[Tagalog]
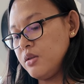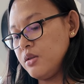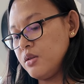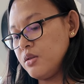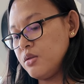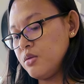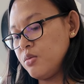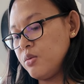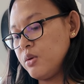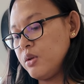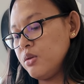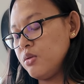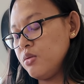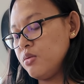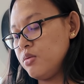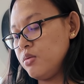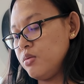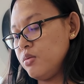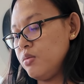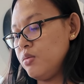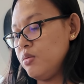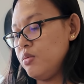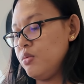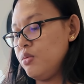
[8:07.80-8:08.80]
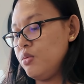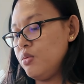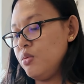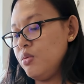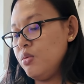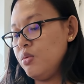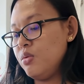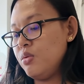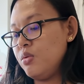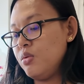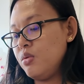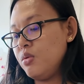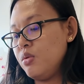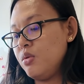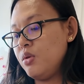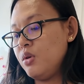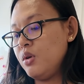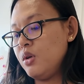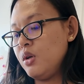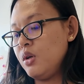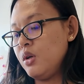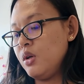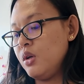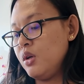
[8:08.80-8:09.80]
I just want to
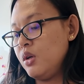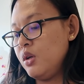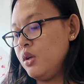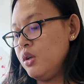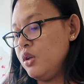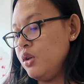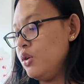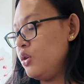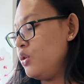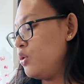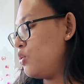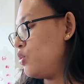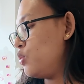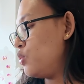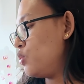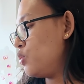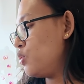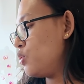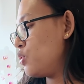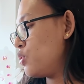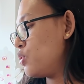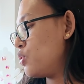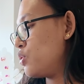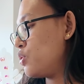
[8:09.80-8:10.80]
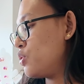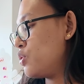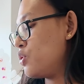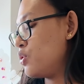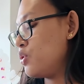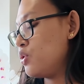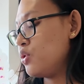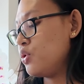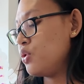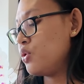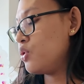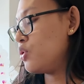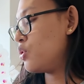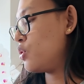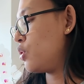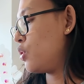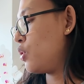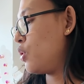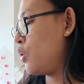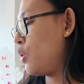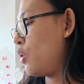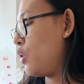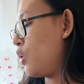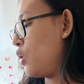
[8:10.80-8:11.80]
use
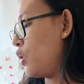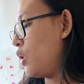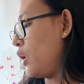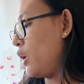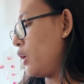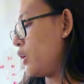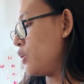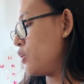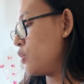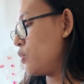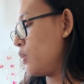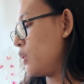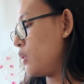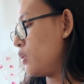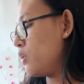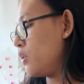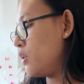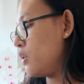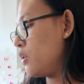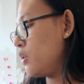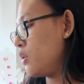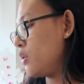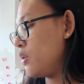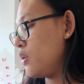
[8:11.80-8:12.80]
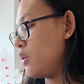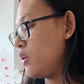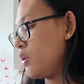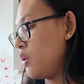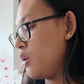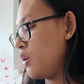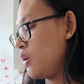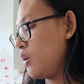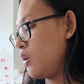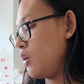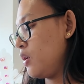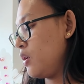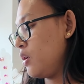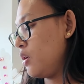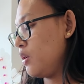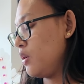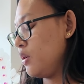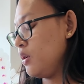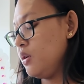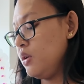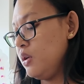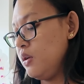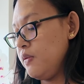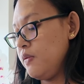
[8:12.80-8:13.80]
I just wanna
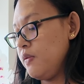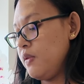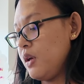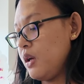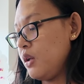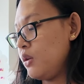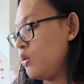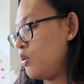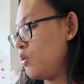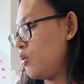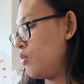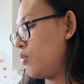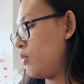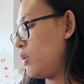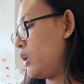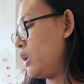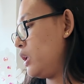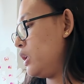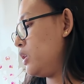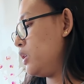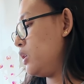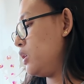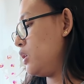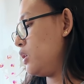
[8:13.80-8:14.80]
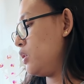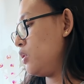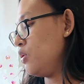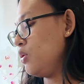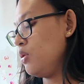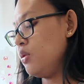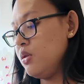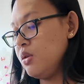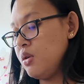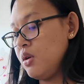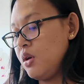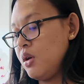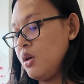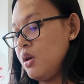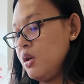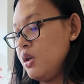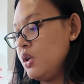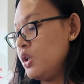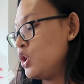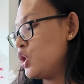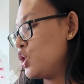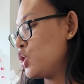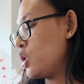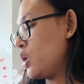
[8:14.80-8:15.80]
give that to my
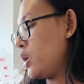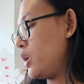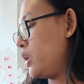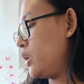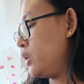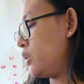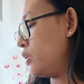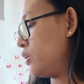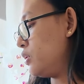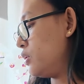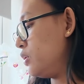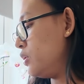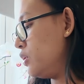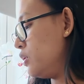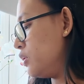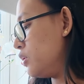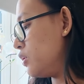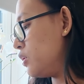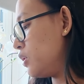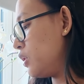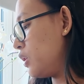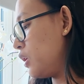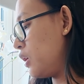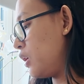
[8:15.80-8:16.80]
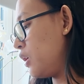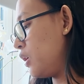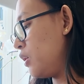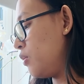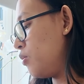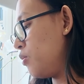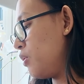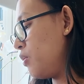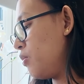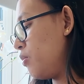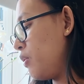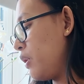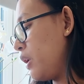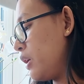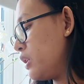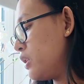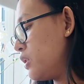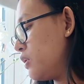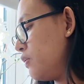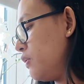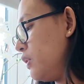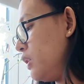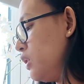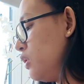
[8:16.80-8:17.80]
child na
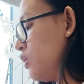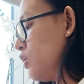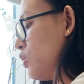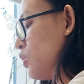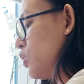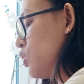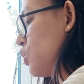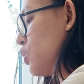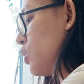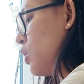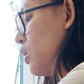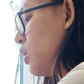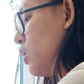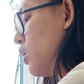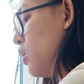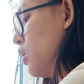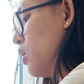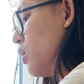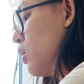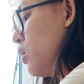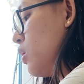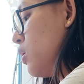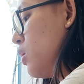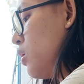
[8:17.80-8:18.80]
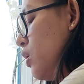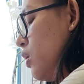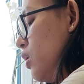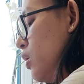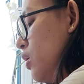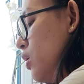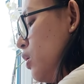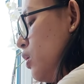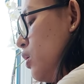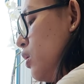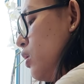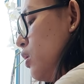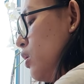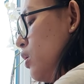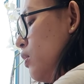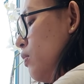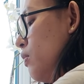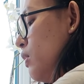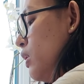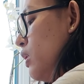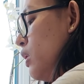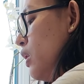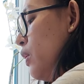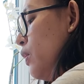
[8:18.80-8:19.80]
i-breastfeed ko siya. Uh,
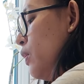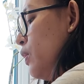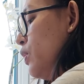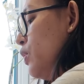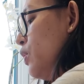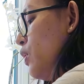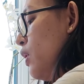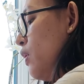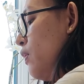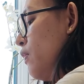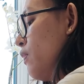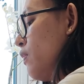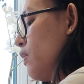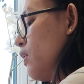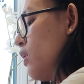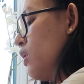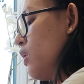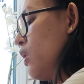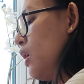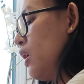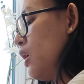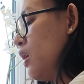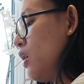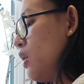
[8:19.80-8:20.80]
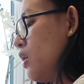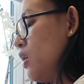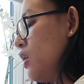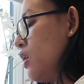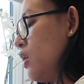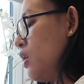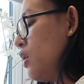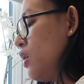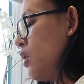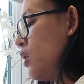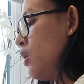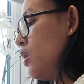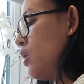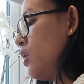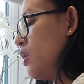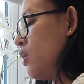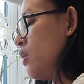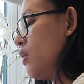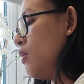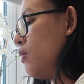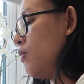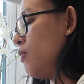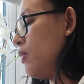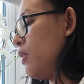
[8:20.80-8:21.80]
but I will do everything
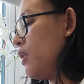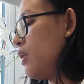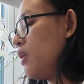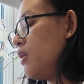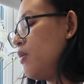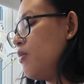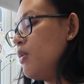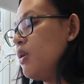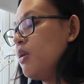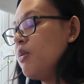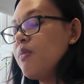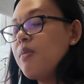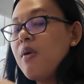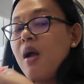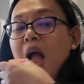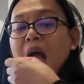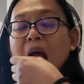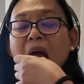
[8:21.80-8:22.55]
para mag